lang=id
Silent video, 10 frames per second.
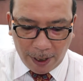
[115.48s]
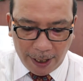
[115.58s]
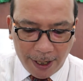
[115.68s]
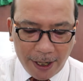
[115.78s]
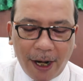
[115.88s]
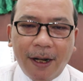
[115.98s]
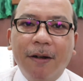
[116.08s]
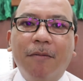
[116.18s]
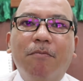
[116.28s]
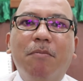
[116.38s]
ini
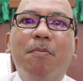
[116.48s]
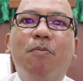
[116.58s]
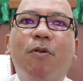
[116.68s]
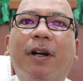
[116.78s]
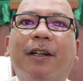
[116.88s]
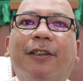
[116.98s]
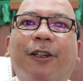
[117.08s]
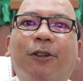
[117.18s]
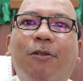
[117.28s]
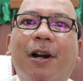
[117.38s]
yang membuat
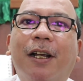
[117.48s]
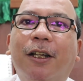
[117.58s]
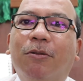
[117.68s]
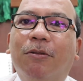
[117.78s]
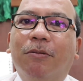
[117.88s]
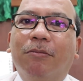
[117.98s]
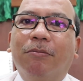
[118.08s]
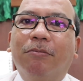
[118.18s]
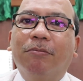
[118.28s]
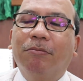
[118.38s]
seseorang itu
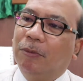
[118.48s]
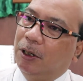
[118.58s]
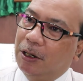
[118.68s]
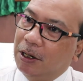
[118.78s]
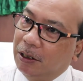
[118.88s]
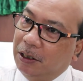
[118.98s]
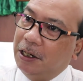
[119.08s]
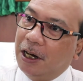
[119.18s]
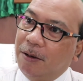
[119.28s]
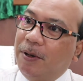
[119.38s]

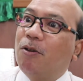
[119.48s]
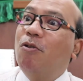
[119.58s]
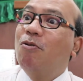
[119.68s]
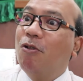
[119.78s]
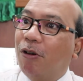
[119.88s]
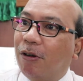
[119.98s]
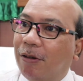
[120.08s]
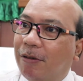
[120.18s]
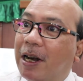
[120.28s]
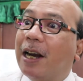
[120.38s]
dia lebih unggul
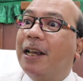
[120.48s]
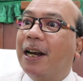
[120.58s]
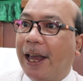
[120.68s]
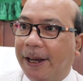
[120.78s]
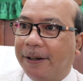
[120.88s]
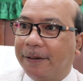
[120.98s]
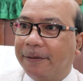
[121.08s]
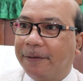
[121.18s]
dari yang lain.